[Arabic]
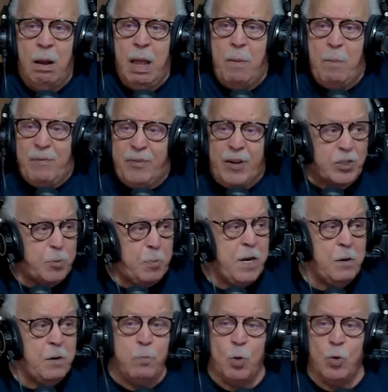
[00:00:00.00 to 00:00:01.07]
ما فقتش
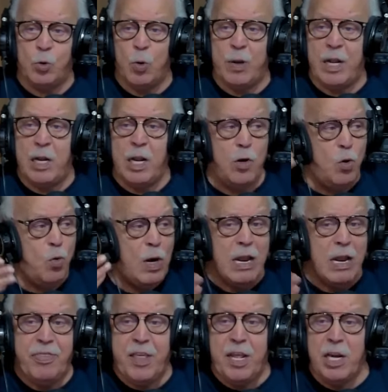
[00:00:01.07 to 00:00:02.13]
بيه البونتو انا لا الاول
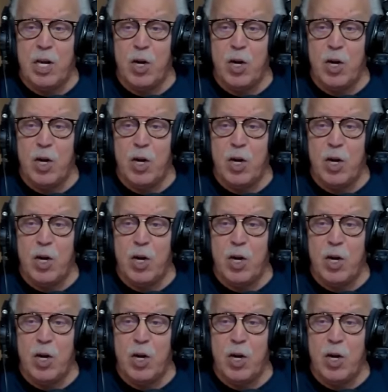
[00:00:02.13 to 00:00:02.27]
ولا الثاني